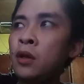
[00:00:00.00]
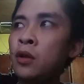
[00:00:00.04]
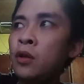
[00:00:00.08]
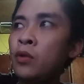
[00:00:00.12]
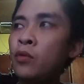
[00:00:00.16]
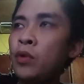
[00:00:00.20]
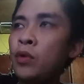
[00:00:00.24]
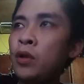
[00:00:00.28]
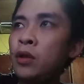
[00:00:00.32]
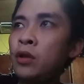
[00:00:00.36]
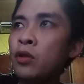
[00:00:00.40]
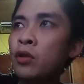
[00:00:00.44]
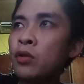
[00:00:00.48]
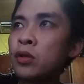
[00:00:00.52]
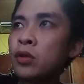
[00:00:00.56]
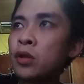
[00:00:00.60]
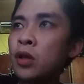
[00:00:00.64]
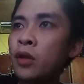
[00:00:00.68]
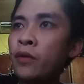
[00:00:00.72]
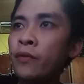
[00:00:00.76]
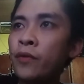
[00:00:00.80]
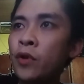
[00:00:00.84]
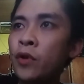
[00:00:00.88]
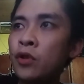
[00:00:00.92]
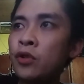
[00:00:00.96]
Windows
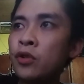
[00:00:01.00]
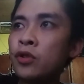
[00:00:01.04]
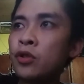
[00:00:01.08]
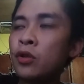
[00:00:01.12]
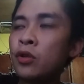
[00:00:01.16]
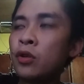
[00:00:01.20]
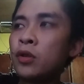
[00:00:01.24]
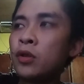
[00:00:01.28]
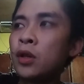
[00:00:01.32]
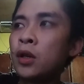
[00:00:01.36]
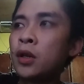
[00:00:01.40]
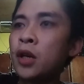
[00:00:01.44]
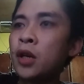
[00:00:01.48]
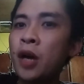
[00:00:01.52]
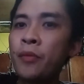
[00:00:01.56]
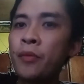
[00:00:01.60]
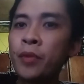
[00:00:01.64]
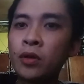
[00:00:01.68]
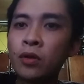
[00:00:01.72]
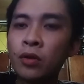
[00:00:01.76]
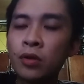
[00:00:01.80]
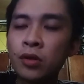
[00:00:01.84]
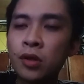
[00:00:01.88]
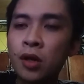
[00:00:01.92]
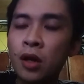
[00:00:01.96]
10 version. Ang gamit
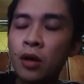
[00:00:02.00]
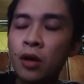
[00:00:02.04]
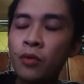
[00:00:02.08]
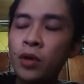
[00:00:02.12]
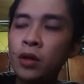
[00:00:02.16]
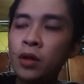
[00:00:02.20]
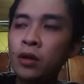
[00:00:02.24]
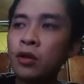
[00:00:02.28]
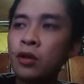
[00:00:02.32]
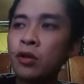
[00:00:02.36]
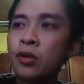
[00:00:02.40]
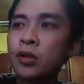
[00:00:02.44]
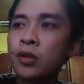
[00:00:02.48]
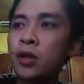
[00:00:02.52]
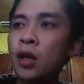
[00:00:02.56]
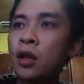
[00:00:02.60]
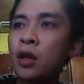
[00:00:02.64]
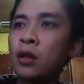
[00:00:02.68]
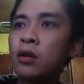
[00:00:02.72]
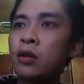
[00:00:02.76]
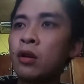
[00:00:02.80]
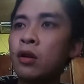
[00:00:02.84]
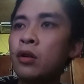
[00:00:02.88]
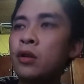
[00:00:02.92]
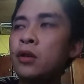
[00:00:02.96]
ko sa Windows
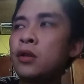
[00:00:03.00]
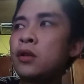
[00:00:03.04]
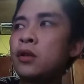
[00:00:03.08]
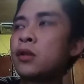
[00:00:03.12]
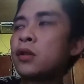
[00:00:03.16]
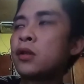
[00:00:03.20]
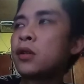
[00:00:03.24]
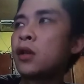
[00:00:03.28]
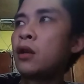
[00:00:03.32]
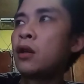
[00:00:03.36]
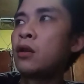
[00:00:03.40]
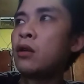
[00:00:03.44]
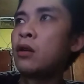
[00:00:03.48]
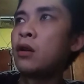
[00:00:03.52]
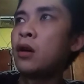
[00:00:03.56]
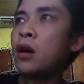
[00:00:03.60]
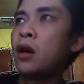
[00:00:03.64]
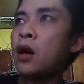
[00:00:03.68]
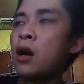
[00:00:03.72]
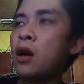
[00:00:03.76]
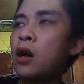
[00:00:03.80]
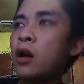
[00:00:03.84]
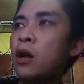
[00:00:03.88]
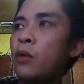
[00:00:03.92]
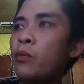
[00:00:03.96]
10 ko is ano,
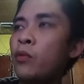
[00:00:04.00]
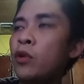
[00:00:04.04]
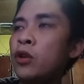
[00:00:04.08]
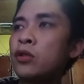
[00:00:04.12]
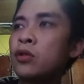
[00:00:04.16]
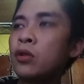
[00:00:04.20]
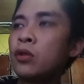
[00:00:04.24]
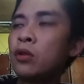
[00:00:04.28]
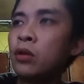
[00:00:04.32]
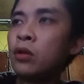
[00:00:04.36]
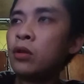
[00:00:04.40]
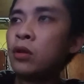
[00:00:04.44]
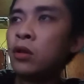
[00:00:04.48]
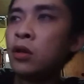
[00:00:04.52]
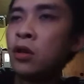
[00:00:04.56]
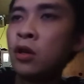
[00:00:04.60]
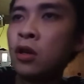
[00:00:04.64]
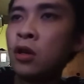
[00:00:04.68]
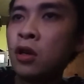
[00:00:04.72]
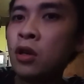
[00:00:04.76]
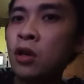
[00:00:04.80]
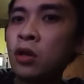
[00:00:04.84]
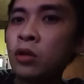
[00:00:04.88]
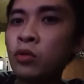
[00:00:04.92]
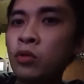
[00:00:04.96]
uh, version
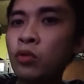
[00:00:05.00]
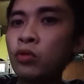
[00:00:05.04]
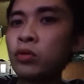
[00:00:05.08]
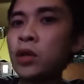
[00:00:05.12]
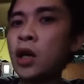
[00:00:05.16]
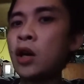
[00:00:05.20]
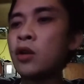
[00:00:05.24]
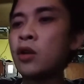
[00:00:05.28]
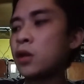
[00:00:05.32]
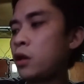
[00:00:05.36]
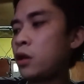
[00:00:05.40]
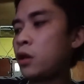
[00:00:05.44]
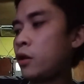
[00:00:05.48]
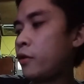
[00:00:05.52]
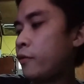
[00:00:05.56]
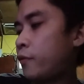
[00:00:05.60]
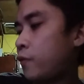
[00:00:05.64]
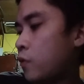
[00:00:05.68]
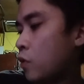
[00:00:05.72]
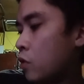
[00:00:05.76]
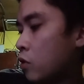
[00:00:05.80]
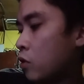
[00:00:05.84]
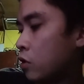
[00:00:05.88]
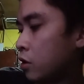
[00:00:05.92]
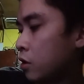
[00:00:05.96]

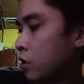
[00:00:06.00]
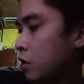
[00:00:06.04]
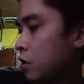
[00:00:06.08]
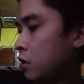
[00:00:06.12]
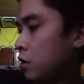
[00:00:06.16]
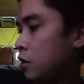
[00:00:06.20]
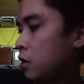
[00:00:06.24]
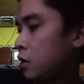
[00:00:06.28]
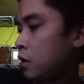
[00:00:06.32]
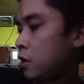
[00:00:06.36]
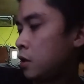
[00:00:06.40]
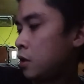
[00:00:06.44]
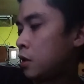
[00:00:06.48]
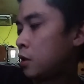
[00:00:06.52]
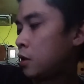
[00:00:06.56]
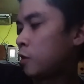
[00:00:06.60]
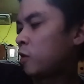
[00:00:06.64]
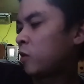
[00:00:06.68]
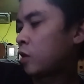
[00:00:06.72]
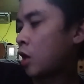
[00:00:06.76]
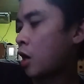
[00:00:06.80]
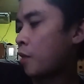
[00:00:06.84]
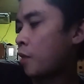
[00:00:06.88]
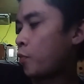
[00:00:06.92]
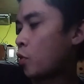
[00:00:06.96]
2004.
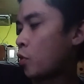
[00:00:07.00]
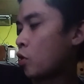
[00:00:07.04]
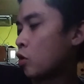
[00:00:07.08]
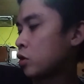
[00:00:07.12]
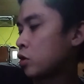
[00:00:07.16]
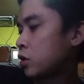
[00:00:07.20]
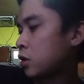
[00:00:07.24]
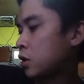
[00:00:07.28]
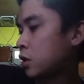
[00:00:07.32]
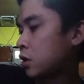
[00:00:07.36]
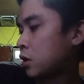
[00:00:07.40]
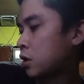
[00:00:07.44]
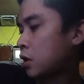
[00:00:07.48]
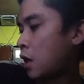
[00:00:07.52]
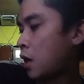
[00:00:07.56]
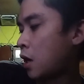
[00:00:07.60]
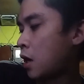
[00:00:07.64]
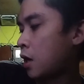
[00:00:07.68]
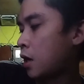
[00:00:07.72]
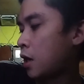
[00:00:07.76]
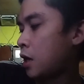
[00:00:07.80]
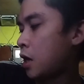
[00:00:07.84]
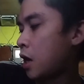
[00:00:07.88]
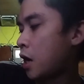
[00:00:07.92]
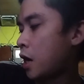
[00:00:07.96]
Tapos,
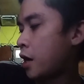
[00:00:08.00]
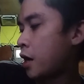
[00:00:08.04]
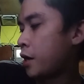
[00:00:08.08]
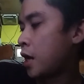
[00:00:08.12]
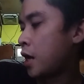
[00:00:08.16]
uh, kailangan